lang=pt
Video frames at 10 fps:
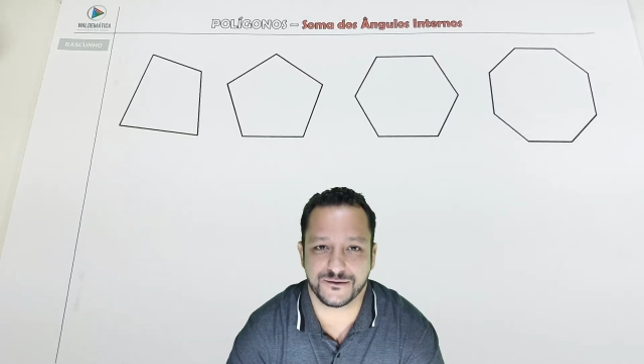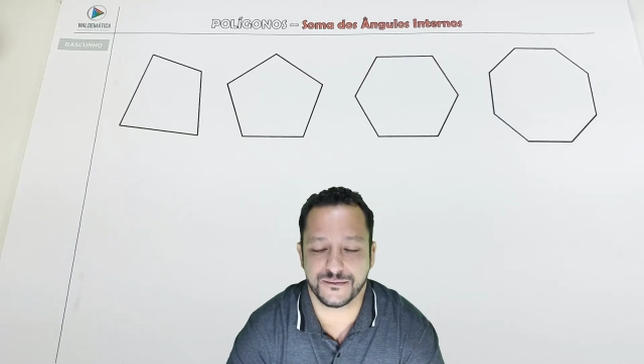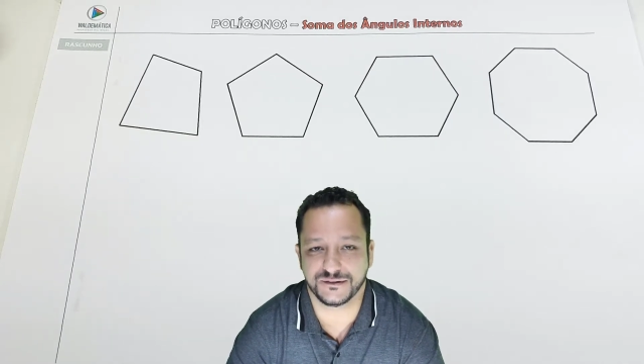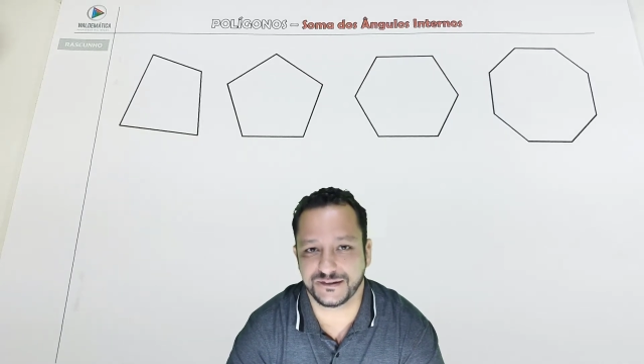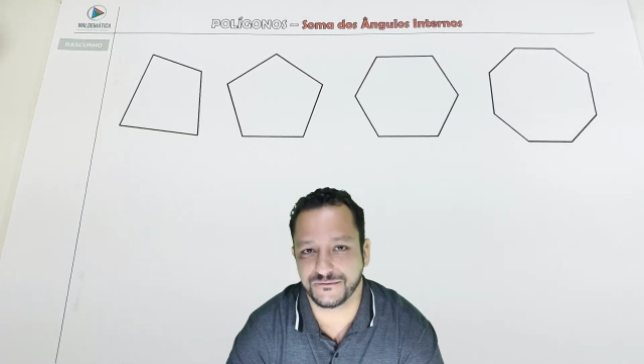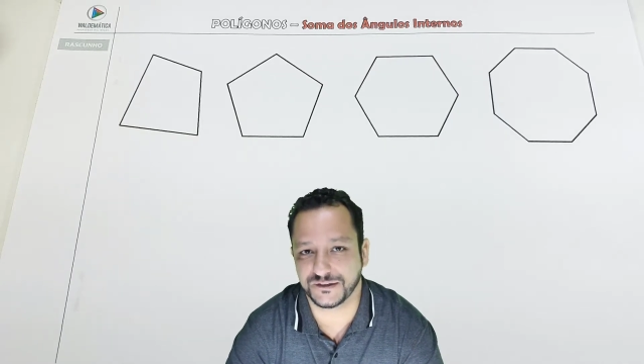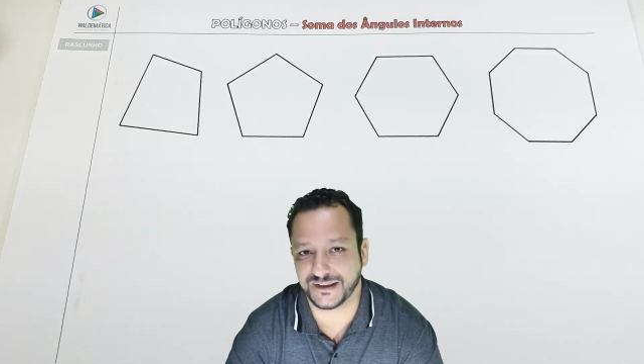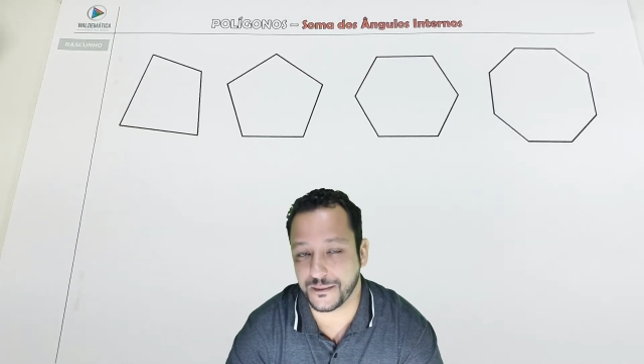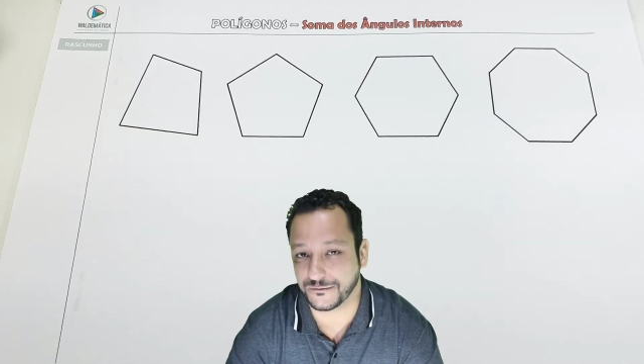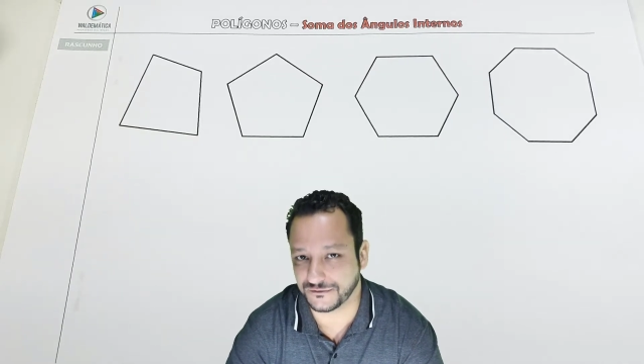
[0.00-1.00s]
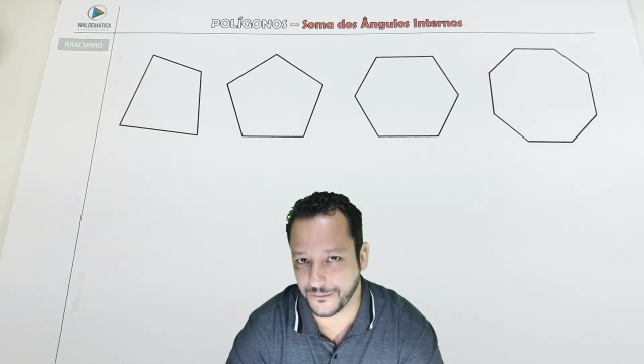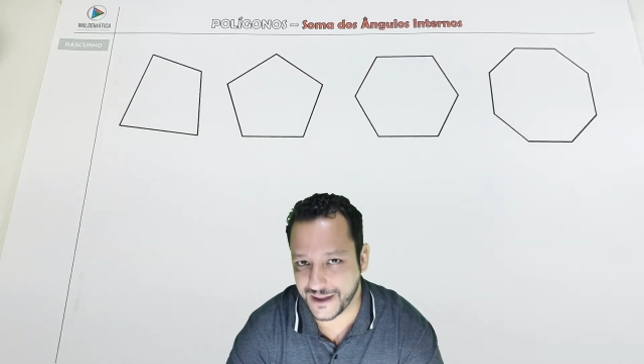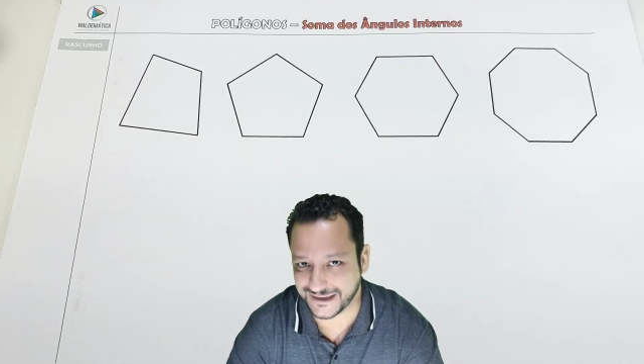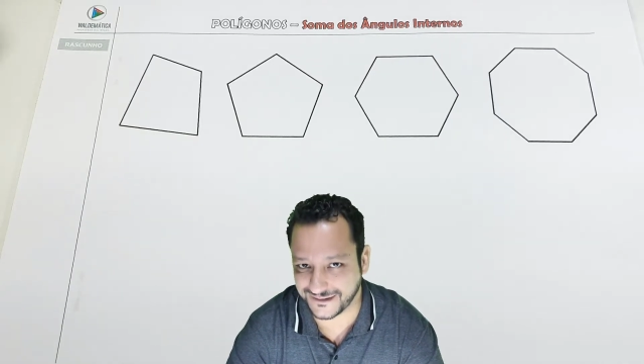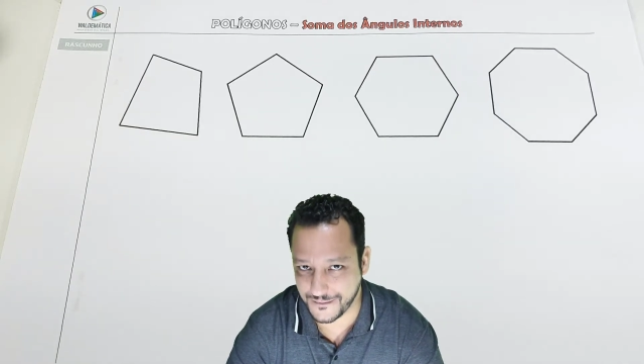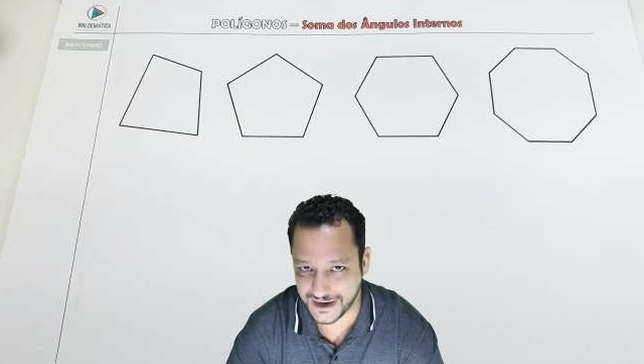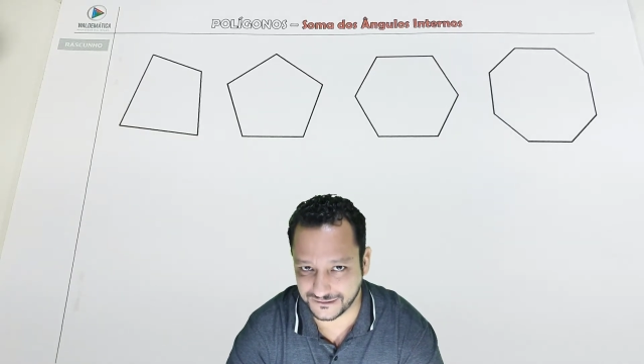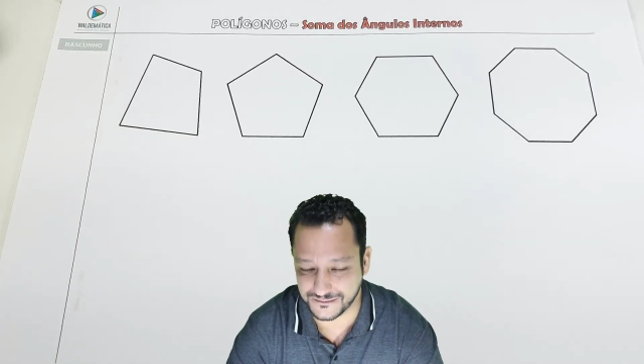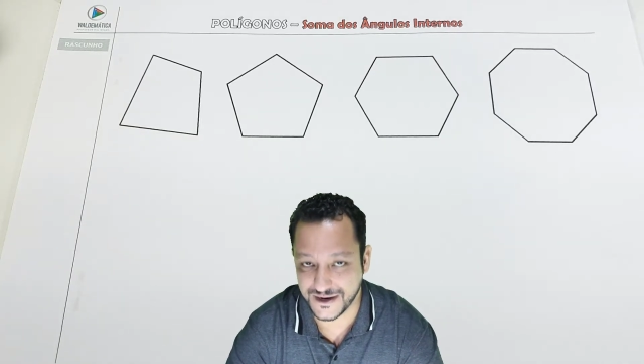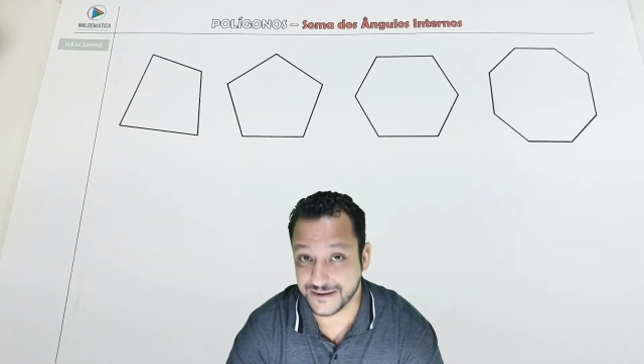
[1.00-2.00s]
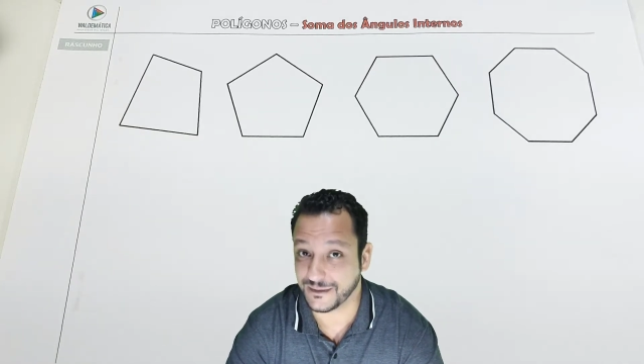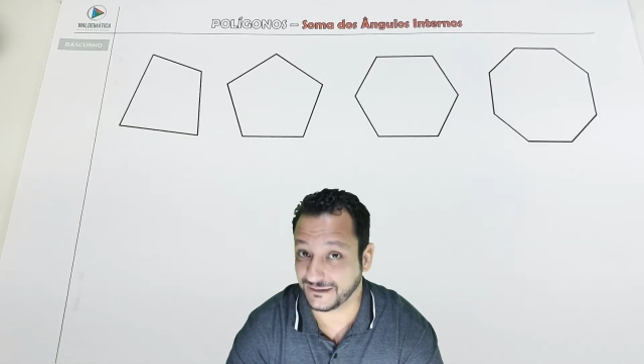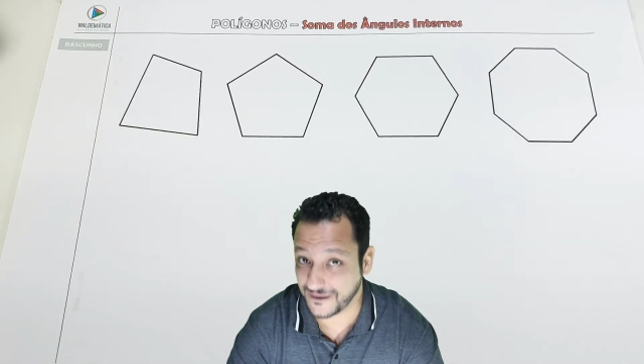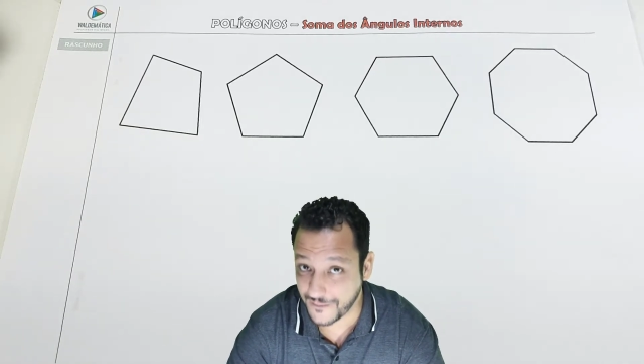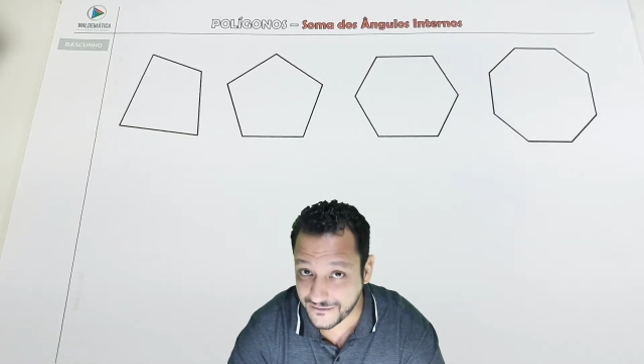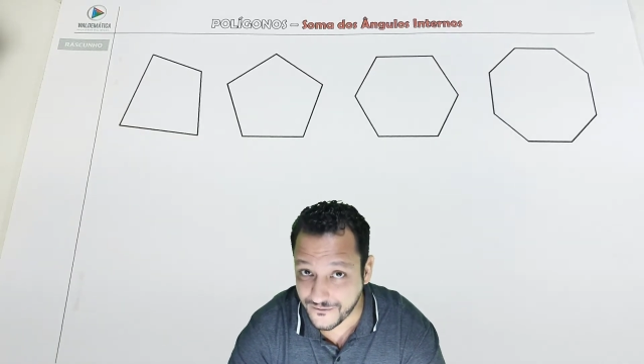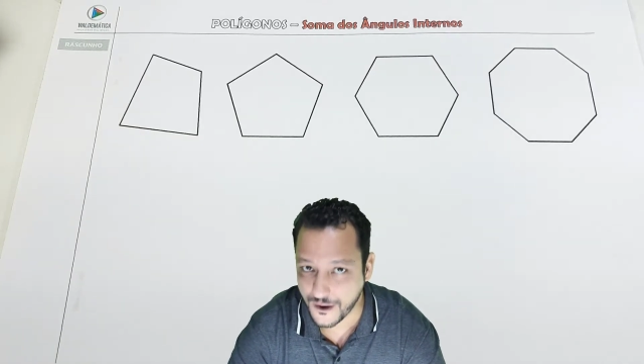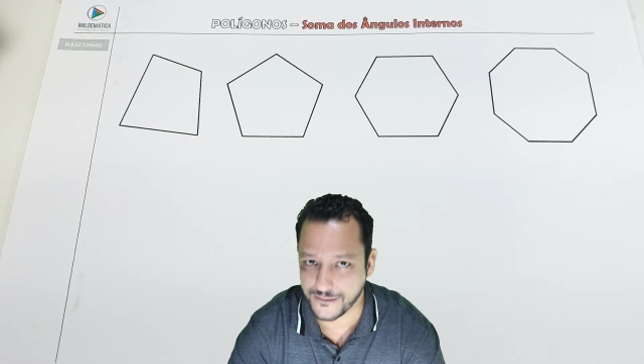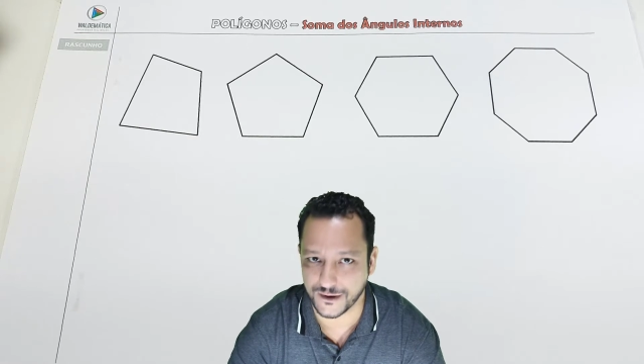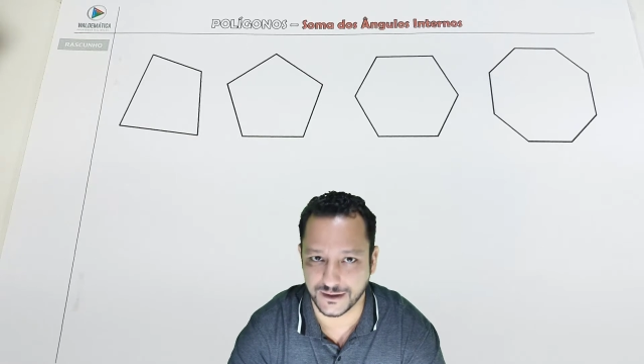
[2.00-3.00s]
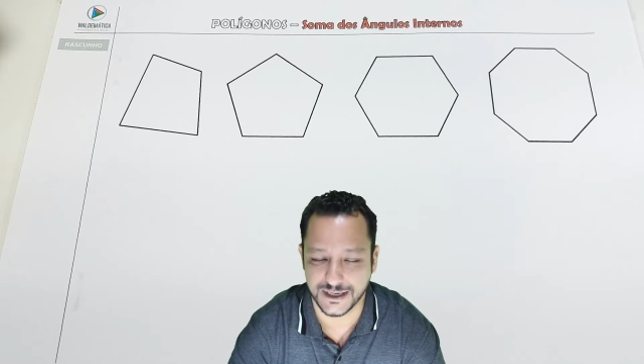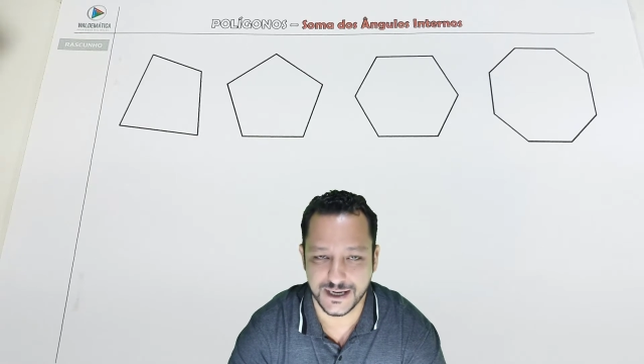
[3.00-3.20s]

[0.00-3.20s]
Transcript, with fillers: como se você não soubesse mesmo, mas é uma fórmula.